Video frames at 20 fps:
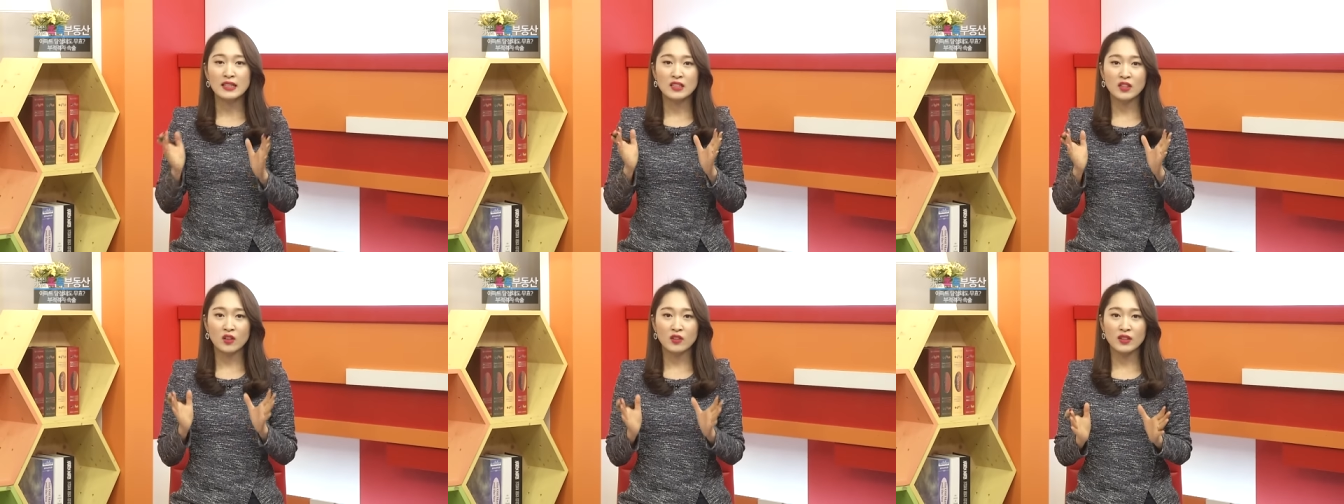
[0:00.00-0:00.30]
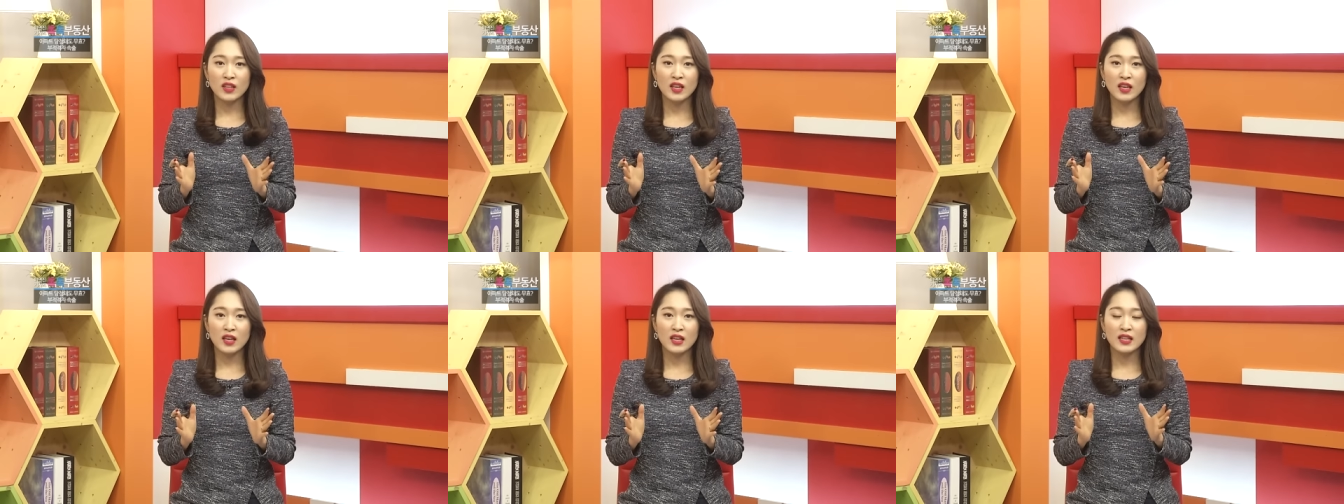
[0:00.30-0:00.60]

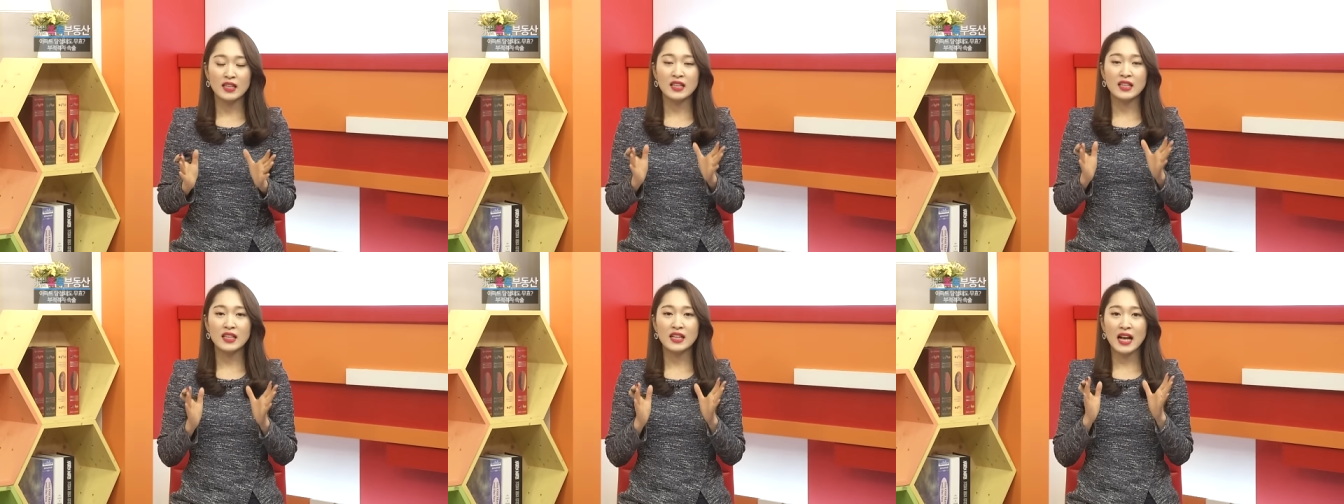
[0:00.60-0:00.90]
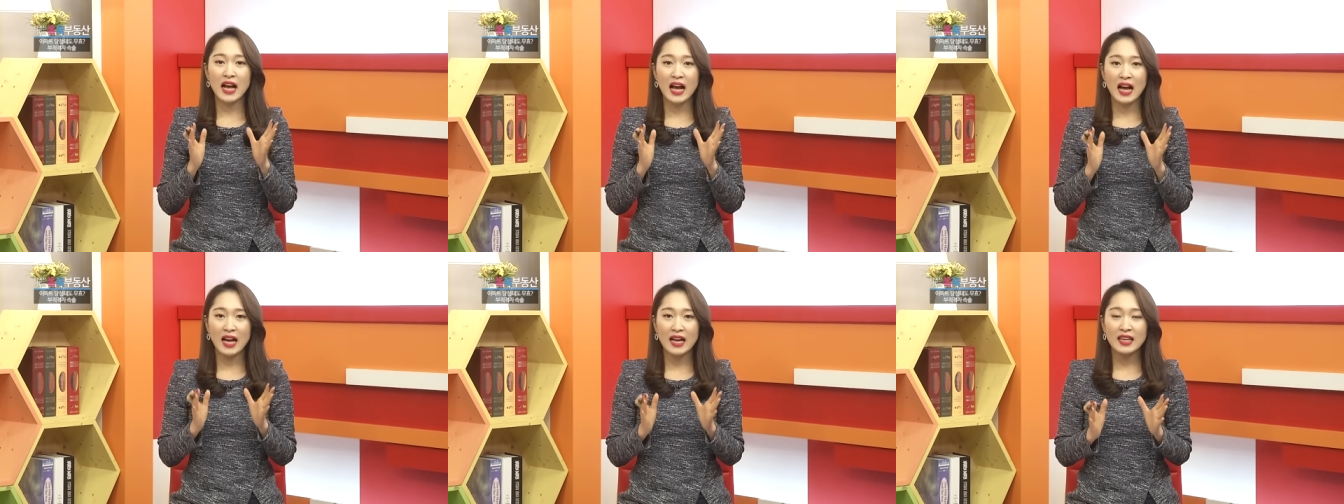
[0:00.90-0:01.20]
그런데
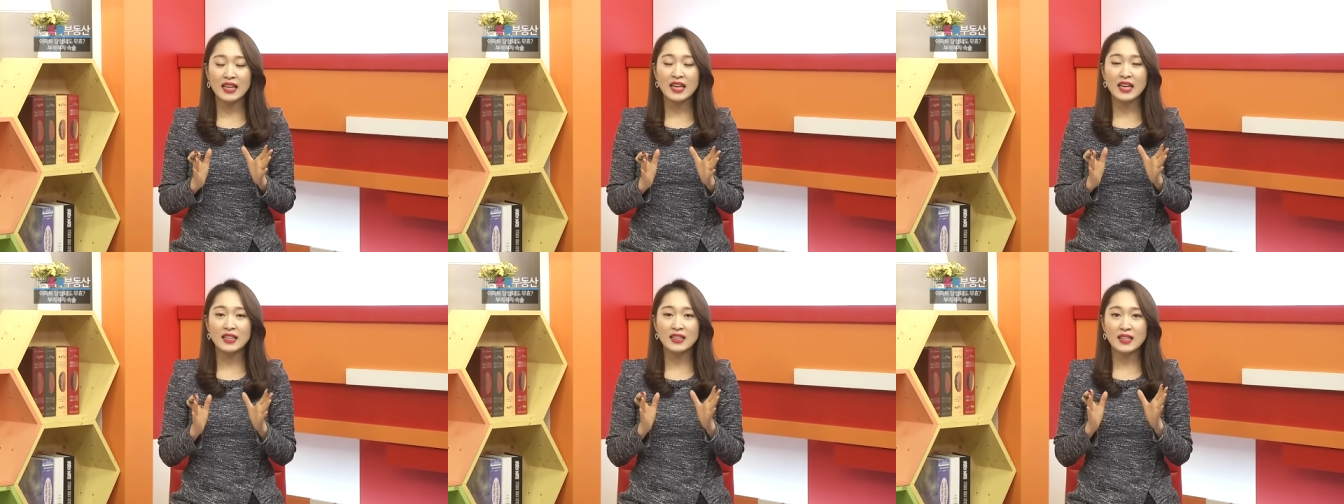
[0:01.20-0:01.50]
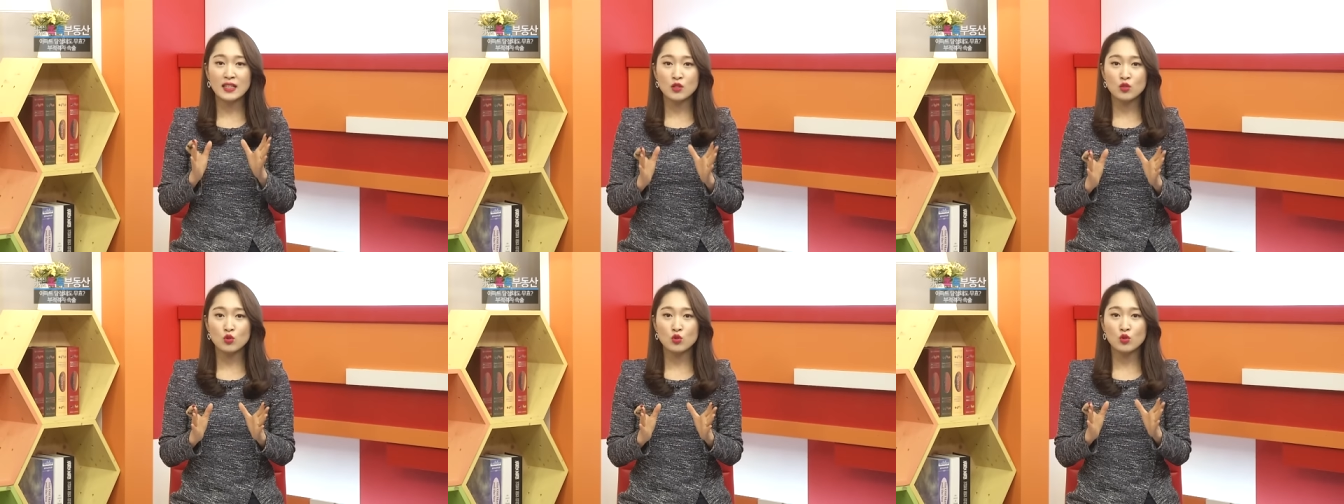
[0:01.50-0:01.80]
이
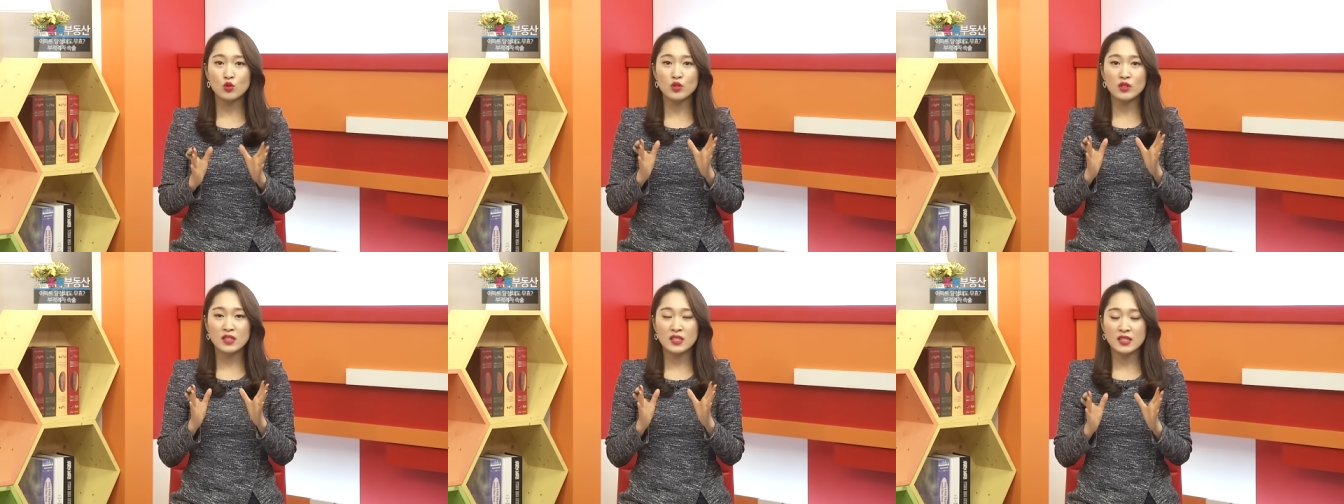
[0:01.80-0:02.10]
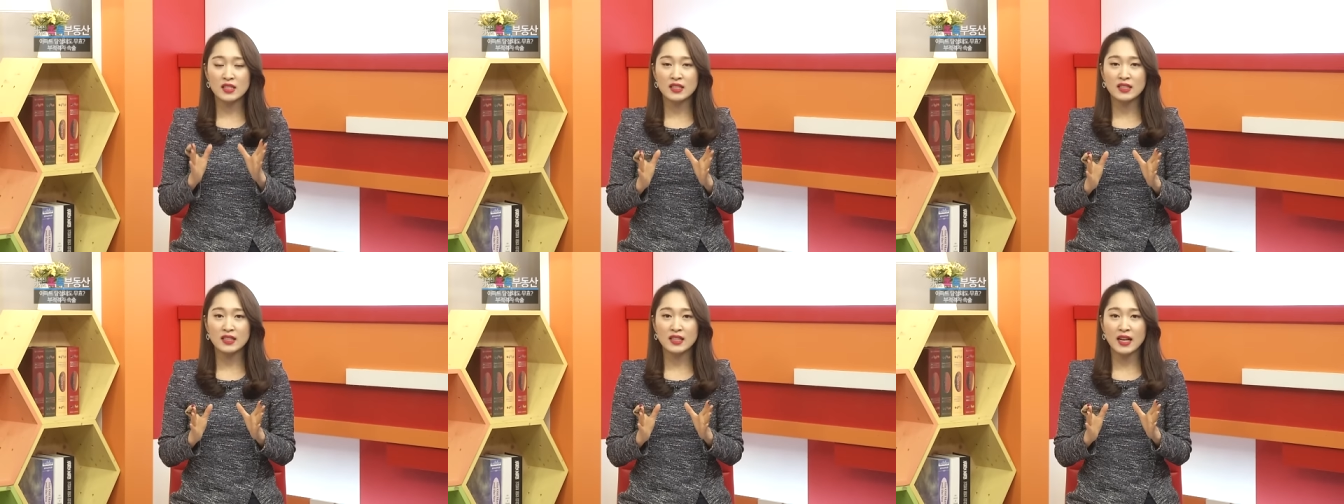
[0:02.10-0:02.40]
가계대출
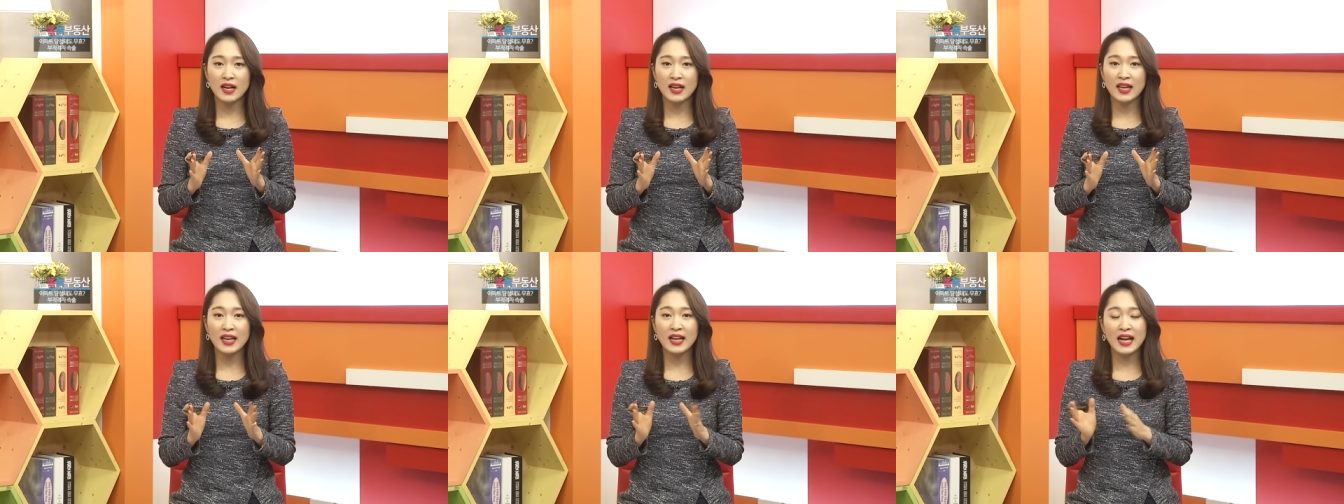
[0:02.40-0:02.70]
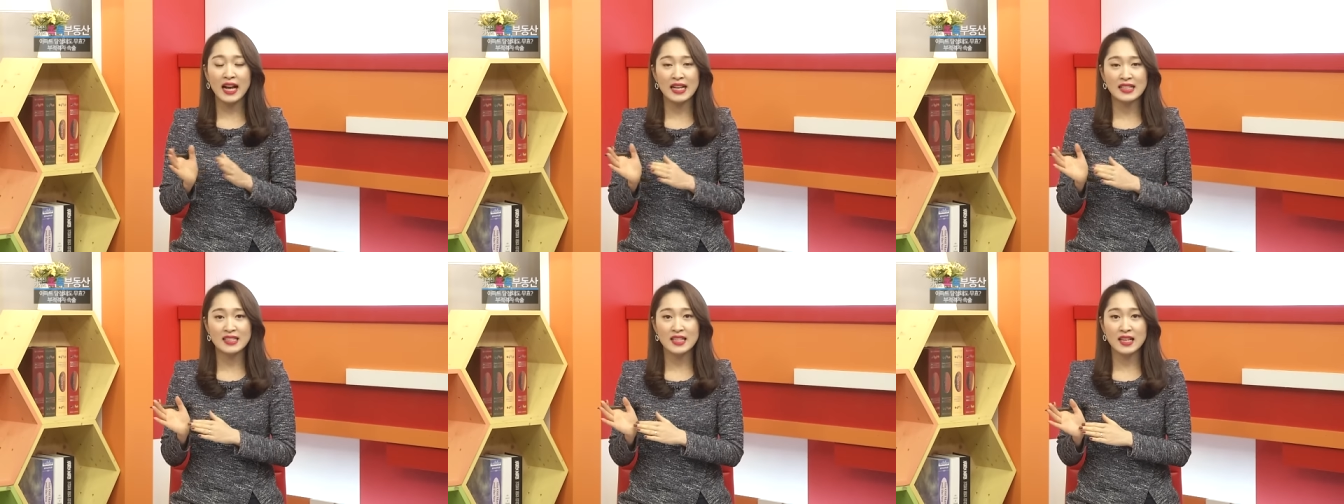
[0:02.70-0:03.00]

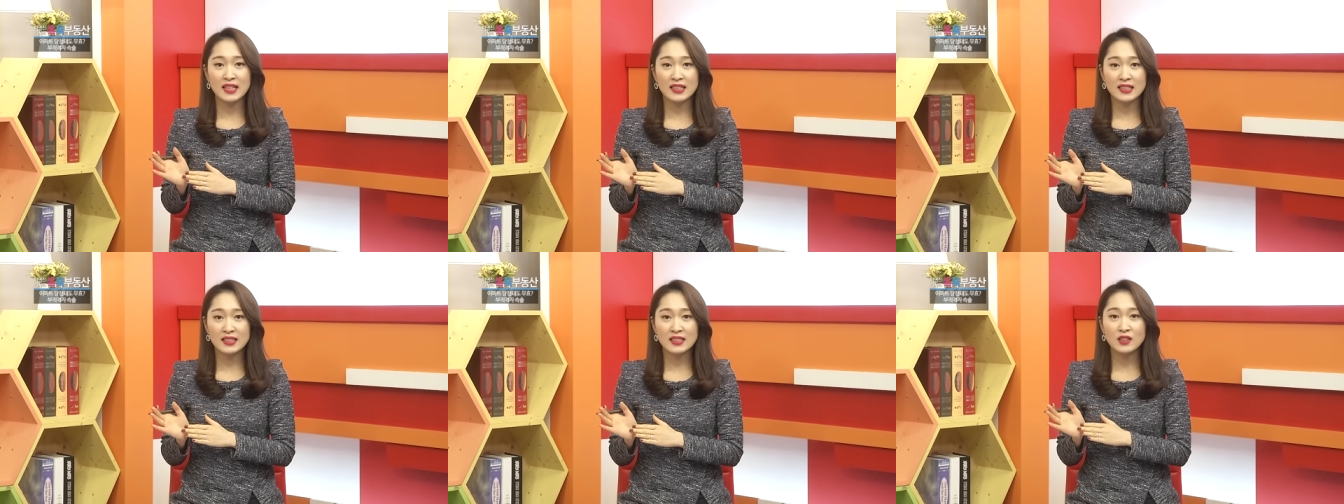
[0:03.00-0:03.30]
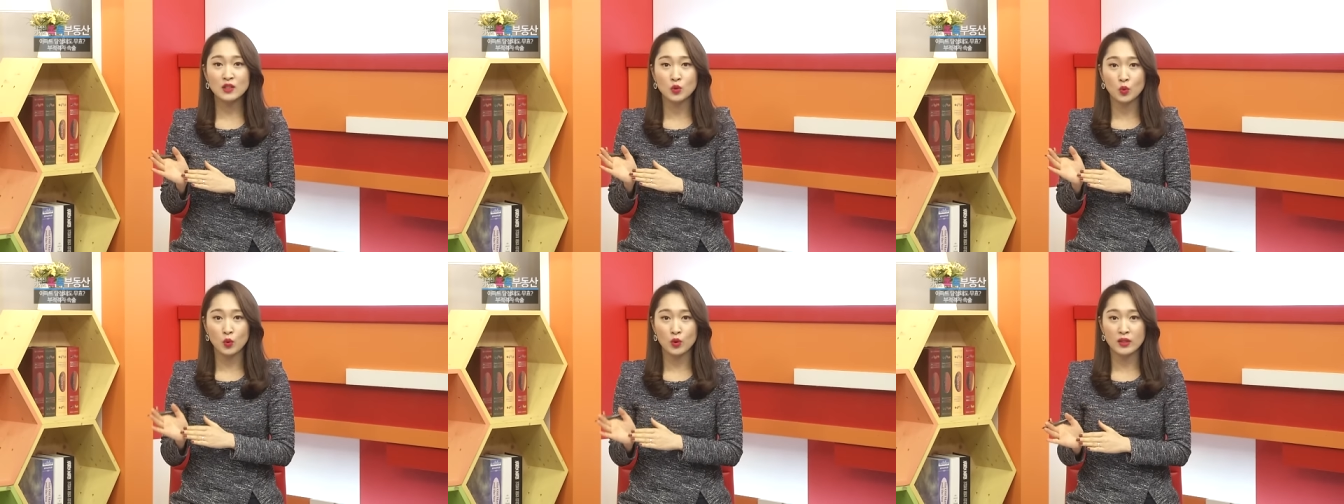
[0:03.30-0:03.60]
증가의 가장
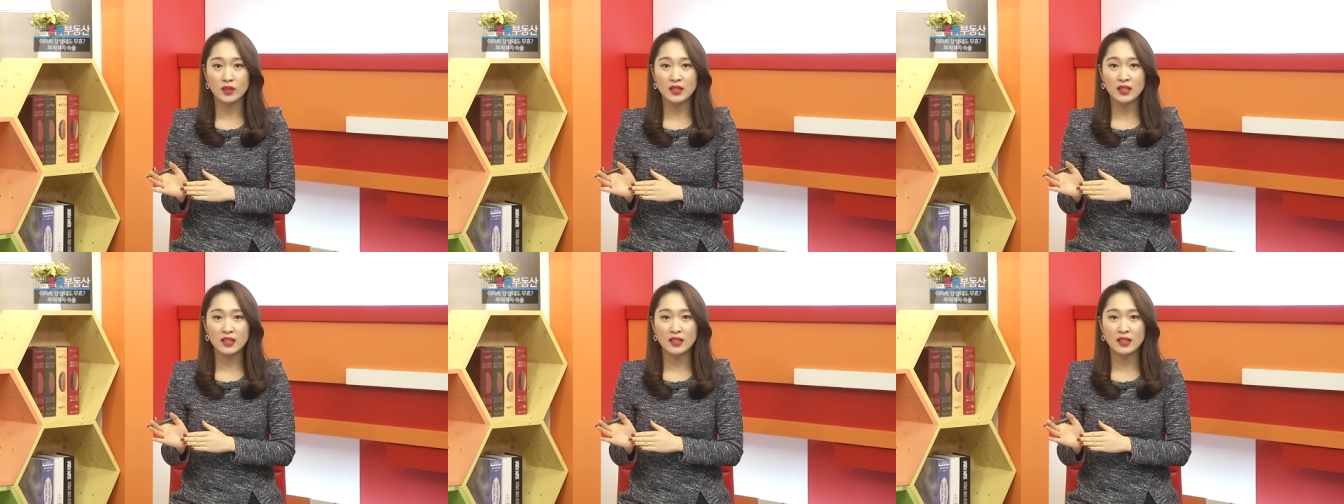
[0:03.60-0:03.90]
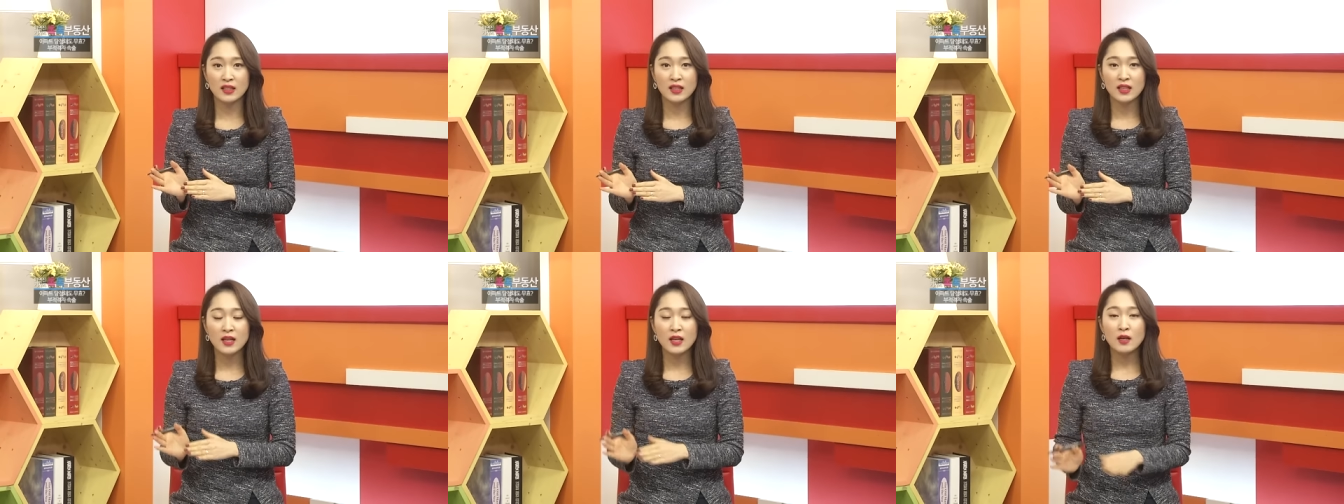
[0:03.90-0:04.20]
큰
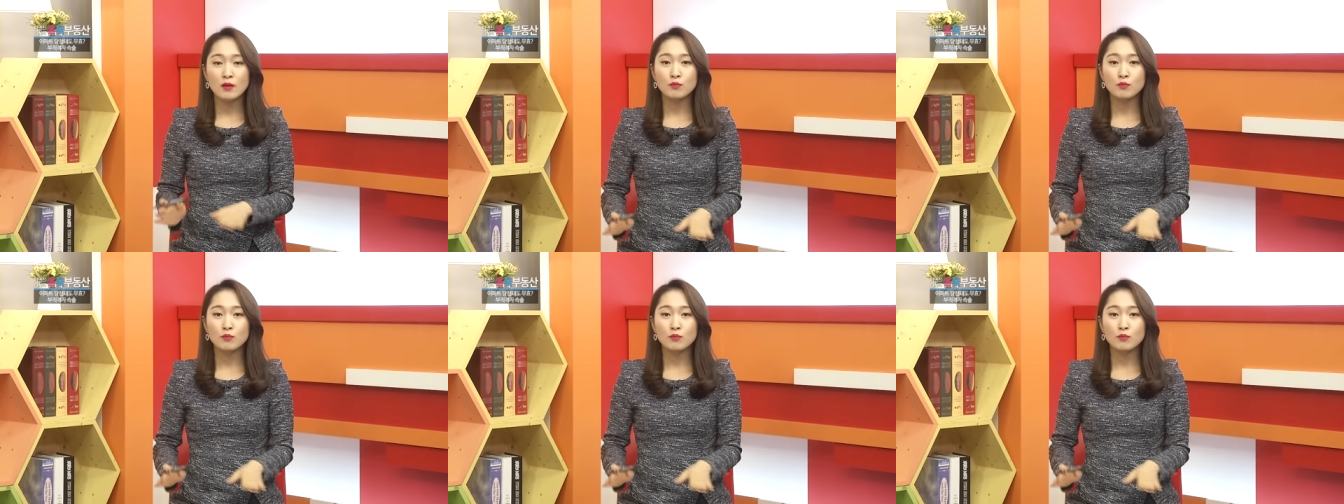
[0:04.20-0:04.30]
요인이